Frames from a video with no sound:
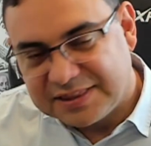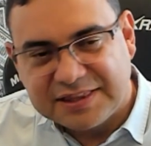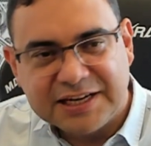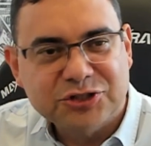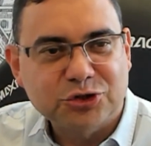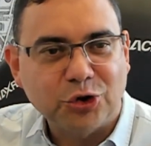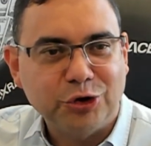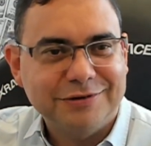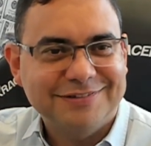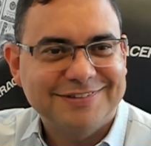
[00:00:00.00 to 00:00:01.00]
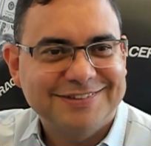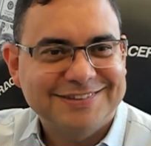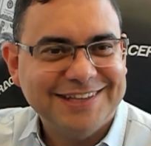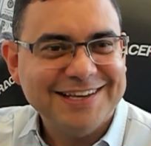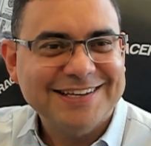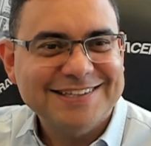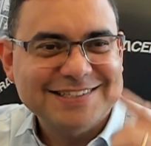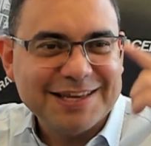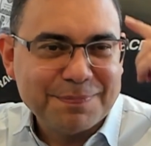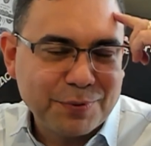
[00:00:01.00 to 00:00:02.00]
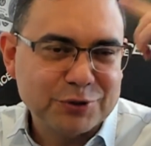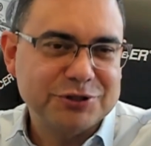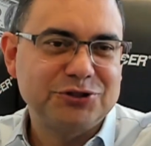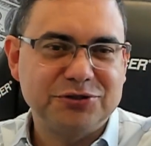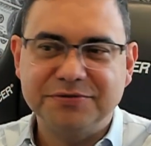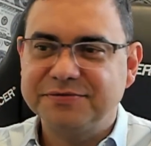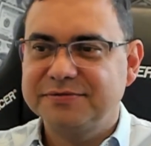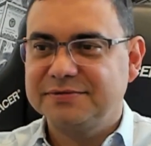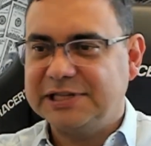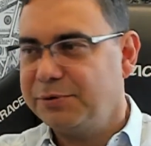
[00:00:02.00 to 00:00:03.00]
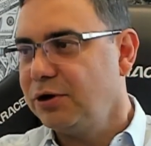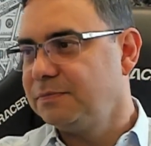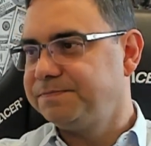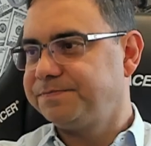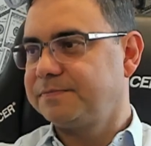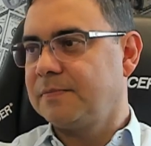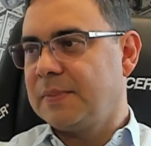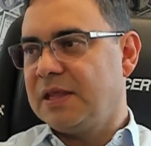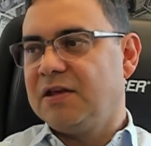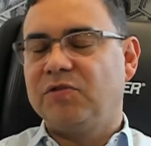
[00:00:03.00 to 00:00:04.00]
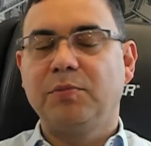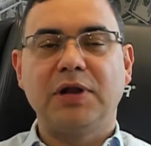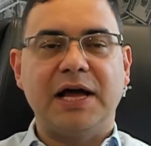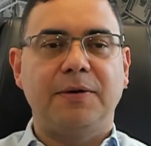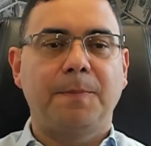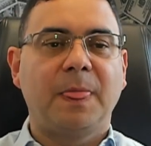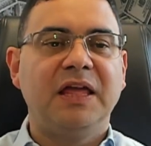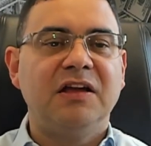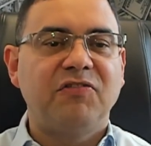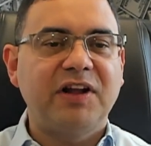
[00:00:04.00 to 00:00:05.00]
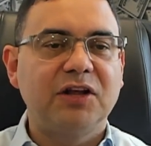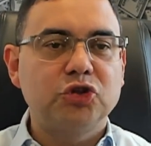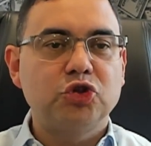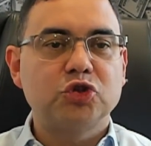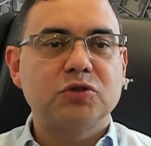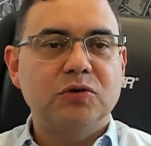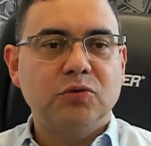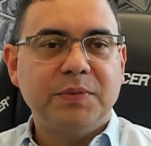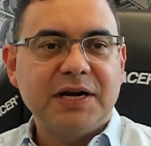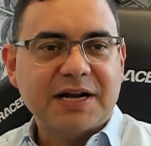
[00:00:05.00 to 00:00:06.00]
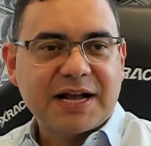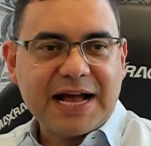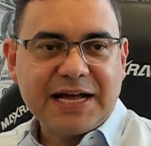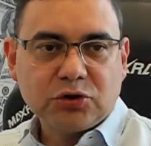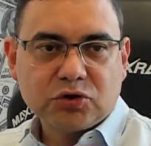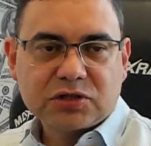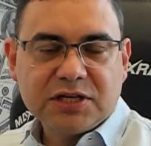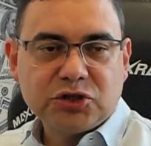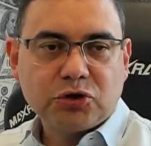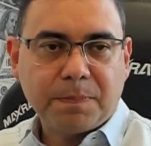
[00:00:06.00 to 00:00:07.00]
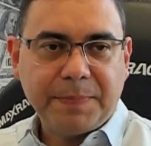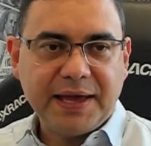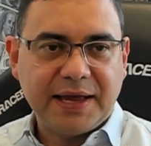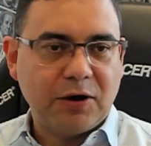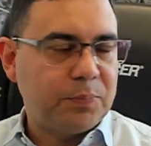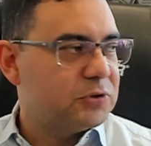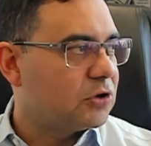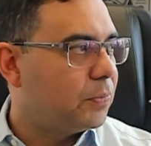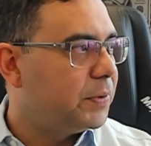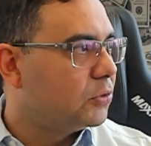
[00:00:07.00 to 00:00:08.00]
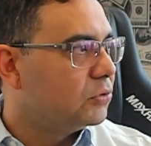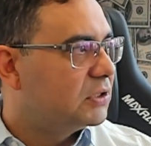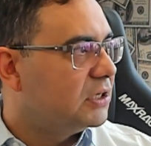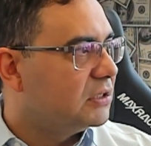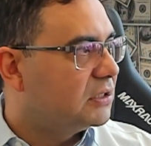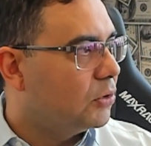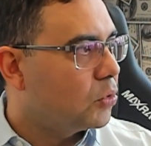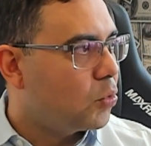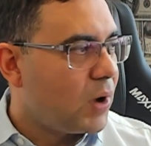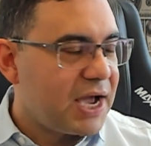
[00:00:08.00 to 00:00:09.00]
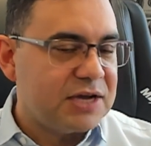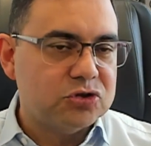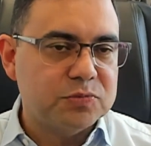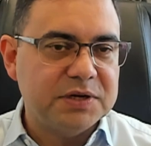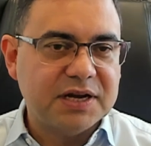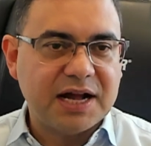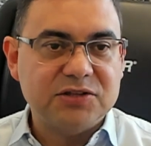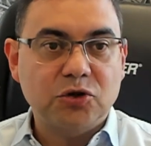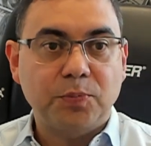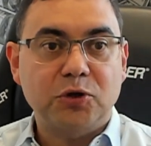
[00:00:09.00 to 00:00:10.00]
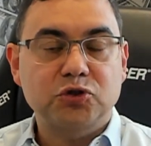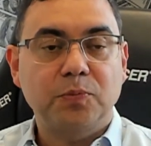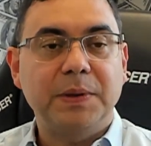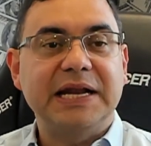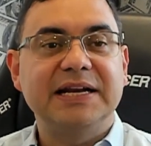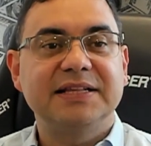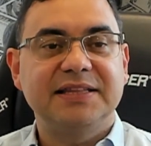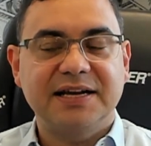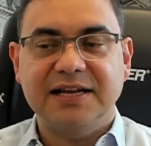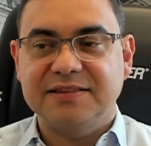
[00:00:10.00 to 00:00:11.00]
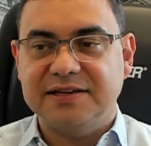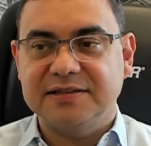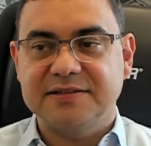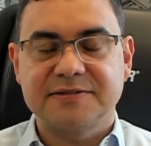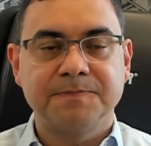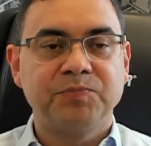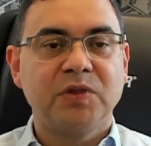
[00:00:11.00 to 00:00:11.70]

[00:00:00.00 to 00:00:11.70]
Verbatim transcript: tristonha. Tem que ser positivo, tá bom? Vamos lá. Falando dos mercados que a gente opera, o pessoal perguntando então quais os mercados eu posso operar na TH Traders.